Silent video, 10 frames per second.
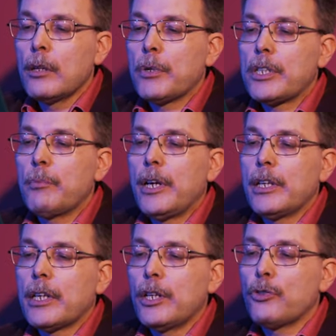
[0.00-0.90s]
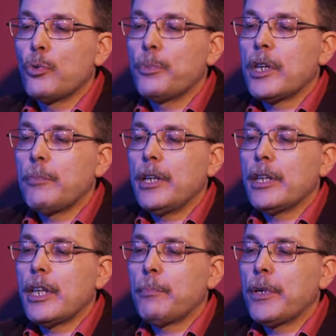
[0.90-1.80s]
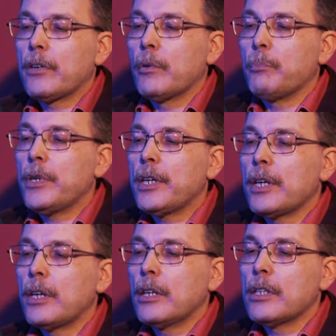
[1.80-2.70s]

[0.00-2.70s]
Максимальное количество употреблений на первом пике